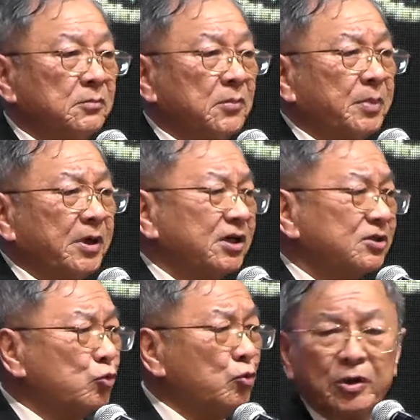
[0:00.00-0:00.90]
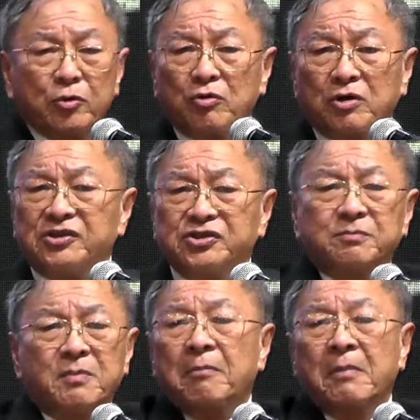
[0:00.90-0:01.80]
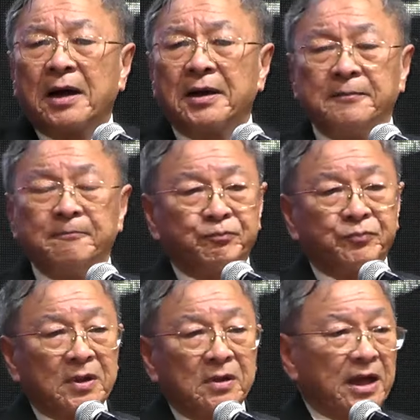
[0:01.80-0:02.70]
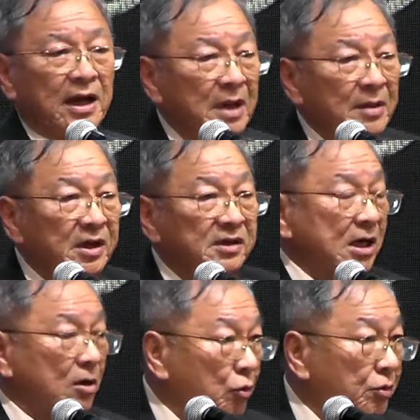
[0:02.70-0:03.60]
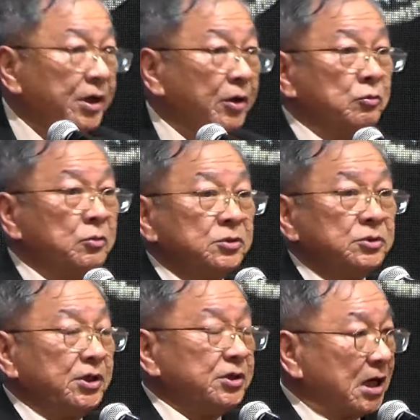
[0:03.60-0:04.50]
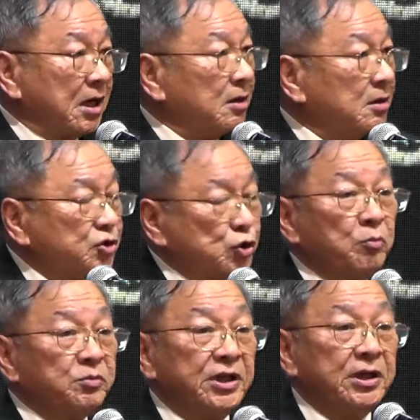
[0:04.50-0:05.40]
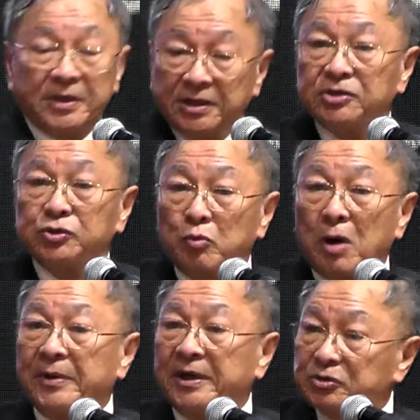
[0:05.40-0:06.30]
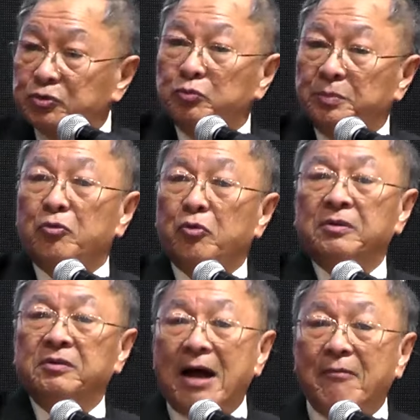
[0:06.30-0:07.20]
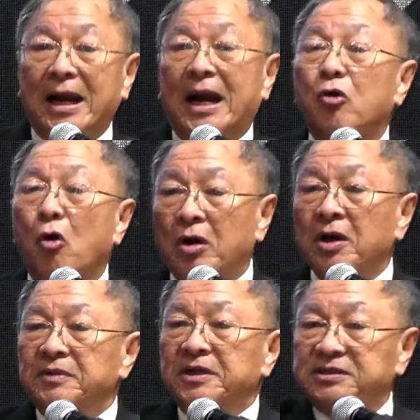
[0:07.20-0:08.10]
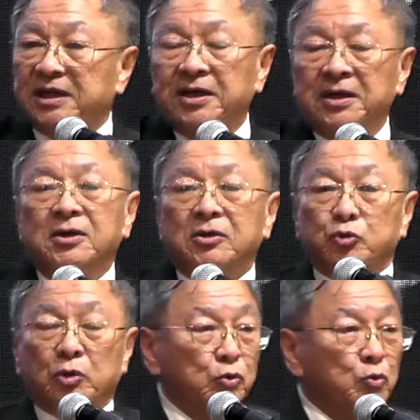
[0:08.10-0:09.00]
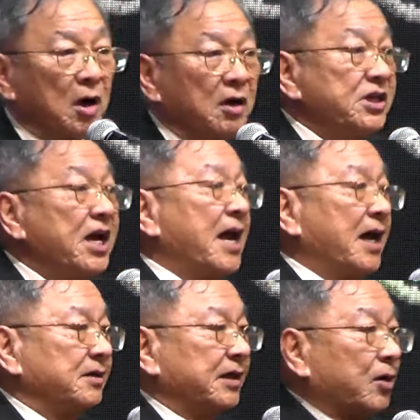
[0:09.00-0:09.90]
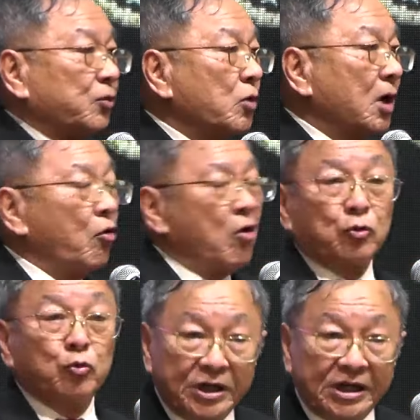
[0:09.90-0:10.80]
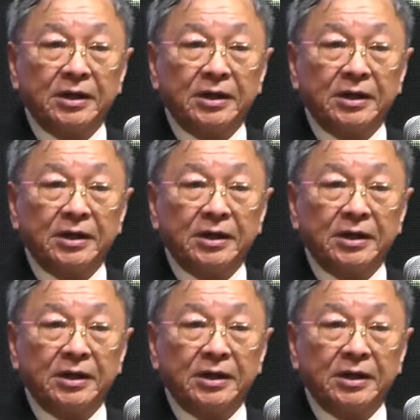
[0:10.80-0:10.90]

พระเยซูมีคนใกล้ชิดมากมาย แต่ไม่มีสักคนเดียวที่จะโจมตีพระเยซูว่าพระเยซูเป็นคนหน้าไหวหลังหลอกนิสัยส่วนตัวแย่แต่ดูข้างนอกดูดี